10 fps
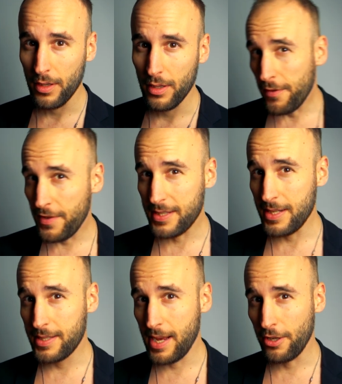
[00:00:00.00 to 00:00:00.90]
Auch wenn wir es
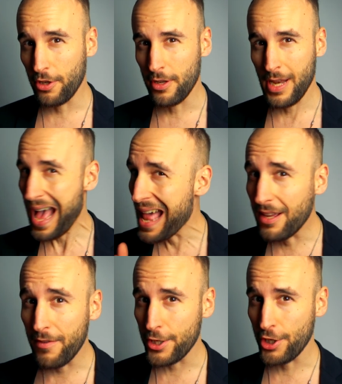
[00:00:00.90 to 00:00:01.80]
nicht sehen können,
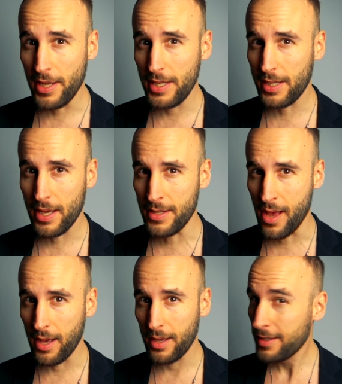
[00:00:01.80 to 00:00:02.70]
aller Wahrscheinlichkeit
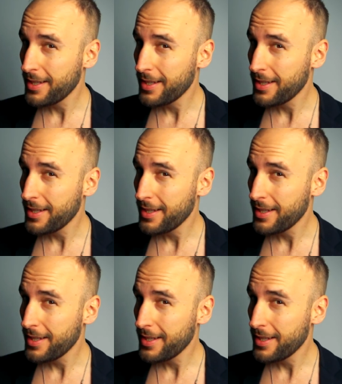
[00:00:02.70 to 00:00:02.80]
nach